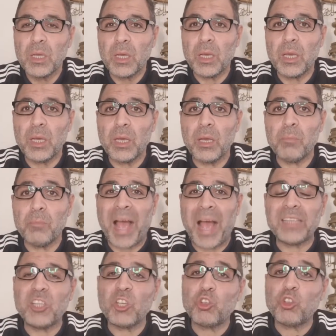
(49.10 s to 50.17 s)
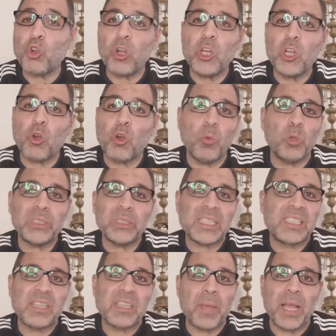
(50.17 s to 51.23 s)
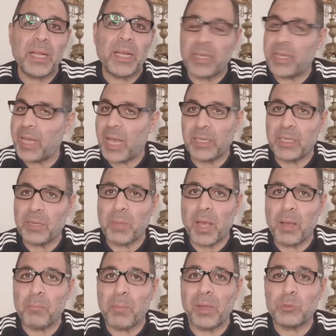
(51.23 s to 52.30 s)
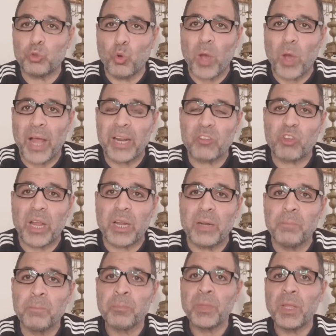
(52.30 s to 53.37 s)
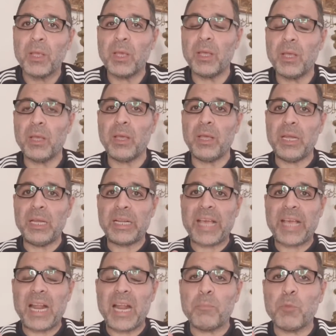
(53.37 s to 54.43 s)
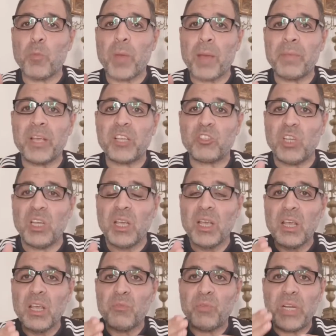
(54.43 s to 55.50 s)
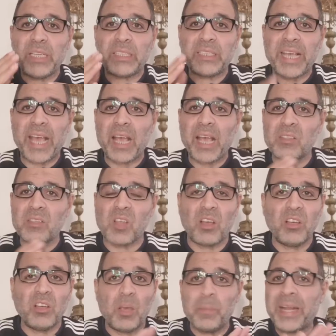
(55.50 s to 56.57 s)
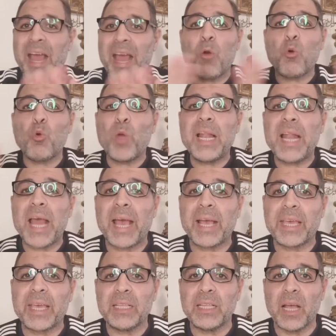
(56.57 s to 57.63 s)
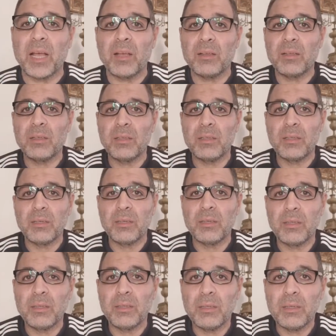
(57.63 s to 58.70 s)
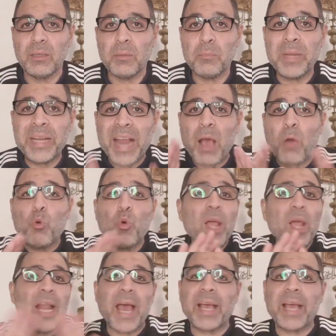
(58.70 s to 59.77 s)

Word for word: آه، محدش يقول لي جمهورنا الزمالك يعني برضو علشان آه، الكلام يبقى ماشي في الاتجاه الصحيح من اولها كده من اولها